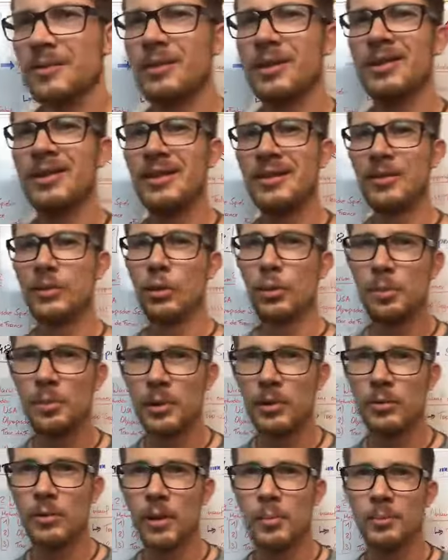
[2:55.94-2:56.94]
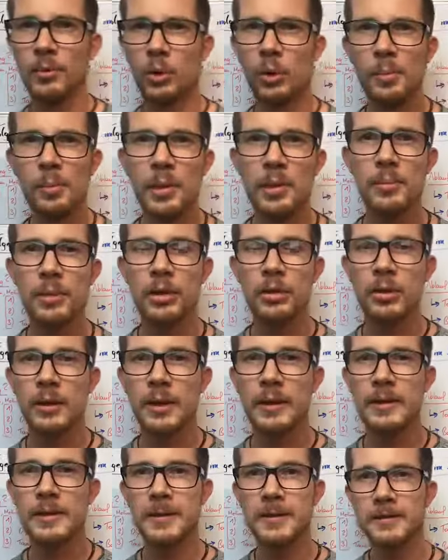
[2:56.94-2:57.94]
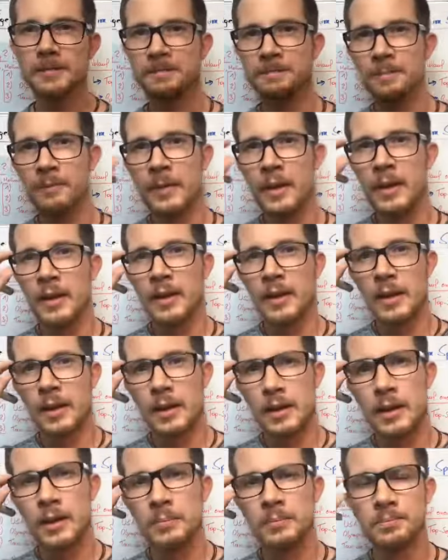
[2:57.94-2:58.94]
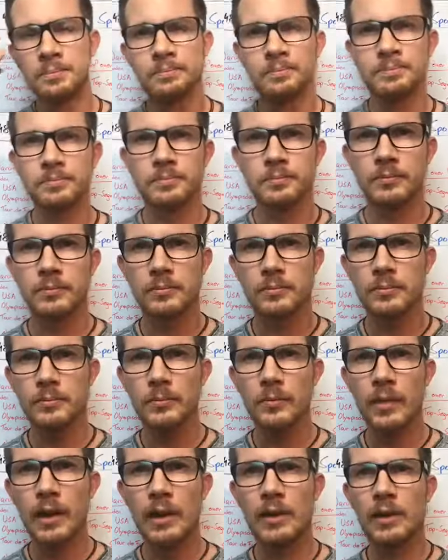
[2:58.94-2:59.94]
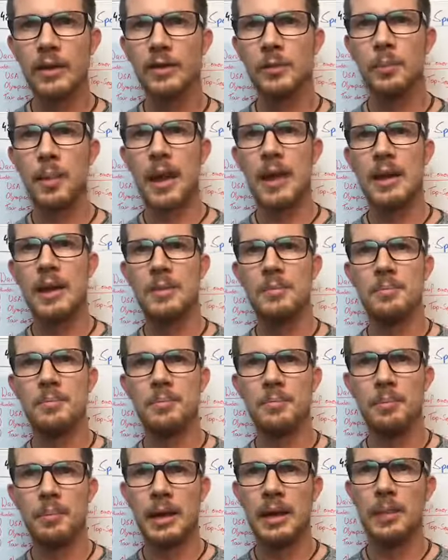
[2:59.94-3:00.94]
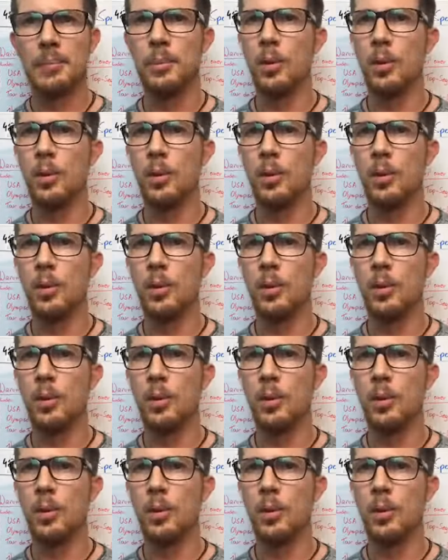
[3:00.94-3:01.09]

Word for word: an, was ist Doping überhaupt? Doping bedeutet, ähm, dass bei, einem, bei der